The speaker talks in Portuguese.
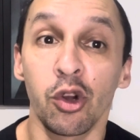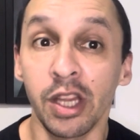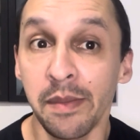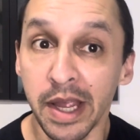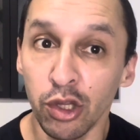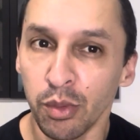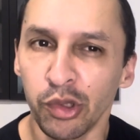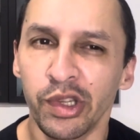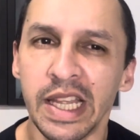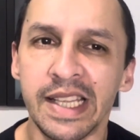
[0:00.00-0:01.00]
também no
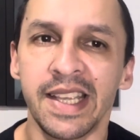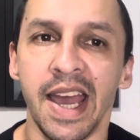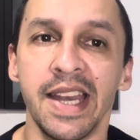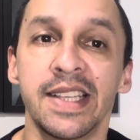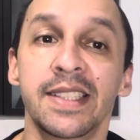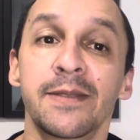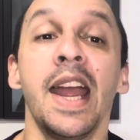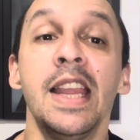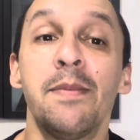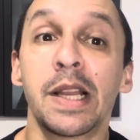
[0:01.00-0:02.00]
mundo das séries.
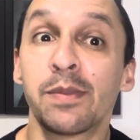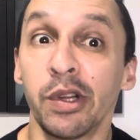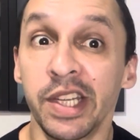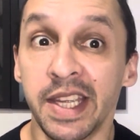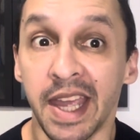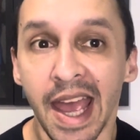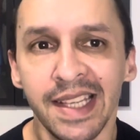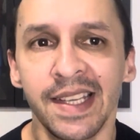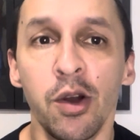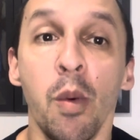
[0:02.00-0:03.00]
Ele participou de
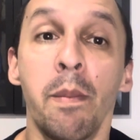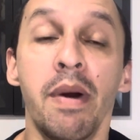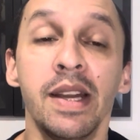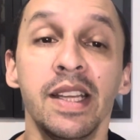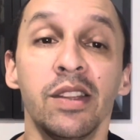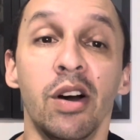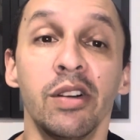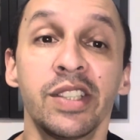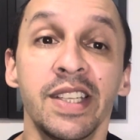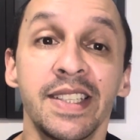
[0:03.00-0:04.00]
Castle, Burning
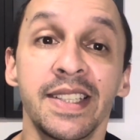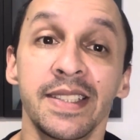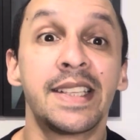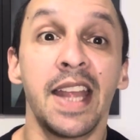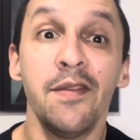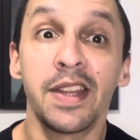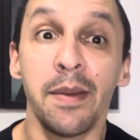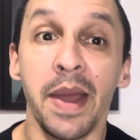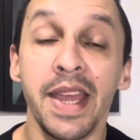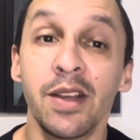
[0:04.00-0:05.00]
Notice, teve
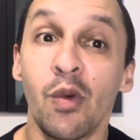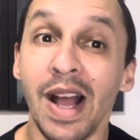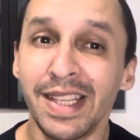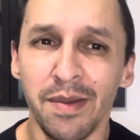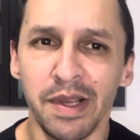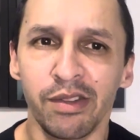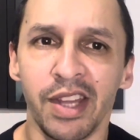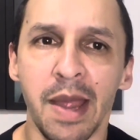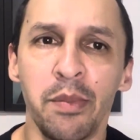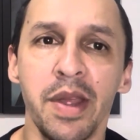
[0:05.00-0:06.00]
também quase ao mesmo
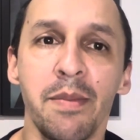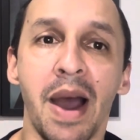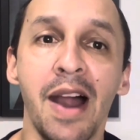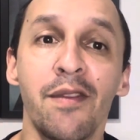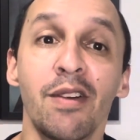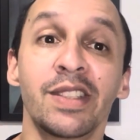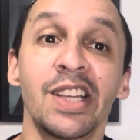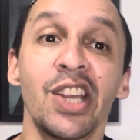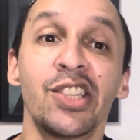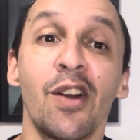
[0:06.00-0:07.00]
tempo em Marvel's
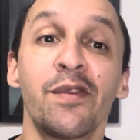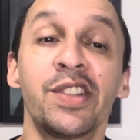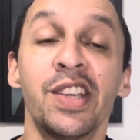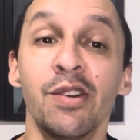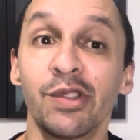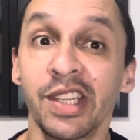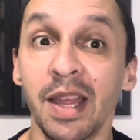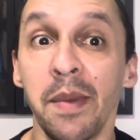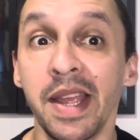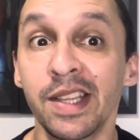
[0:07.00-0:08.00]
Agent of S.H.I.E.L.D. e
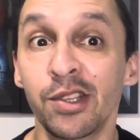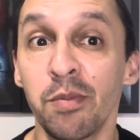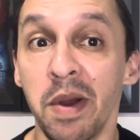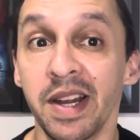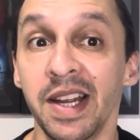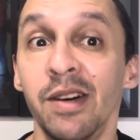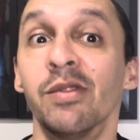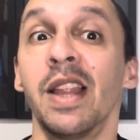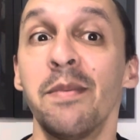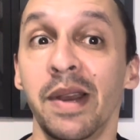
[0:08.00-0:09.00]
também em Supergirl.
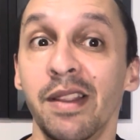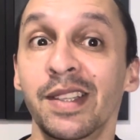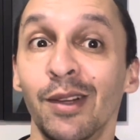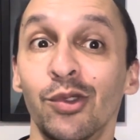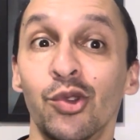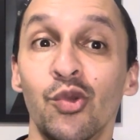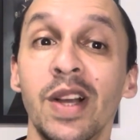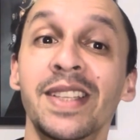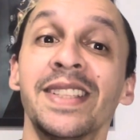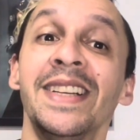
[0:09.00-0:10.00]
Lembrando, são
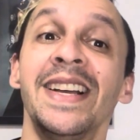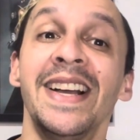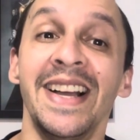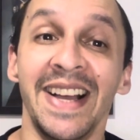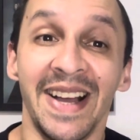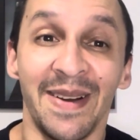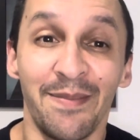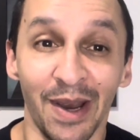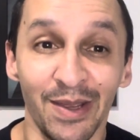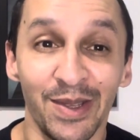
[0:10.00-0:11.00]
duas
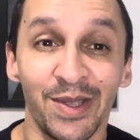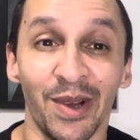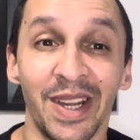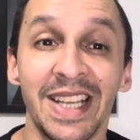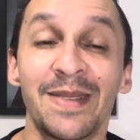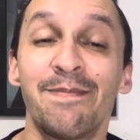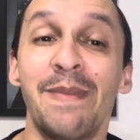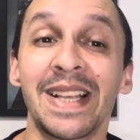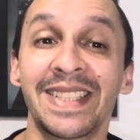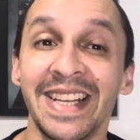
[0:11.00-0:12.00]
produtoras
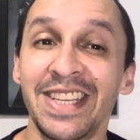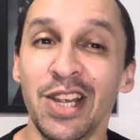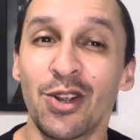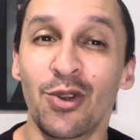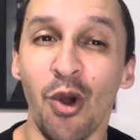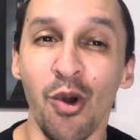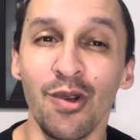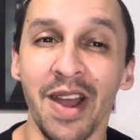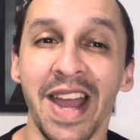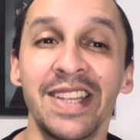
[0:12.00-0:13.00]
bastante
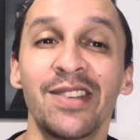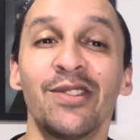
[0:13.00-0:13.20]
concorrentes do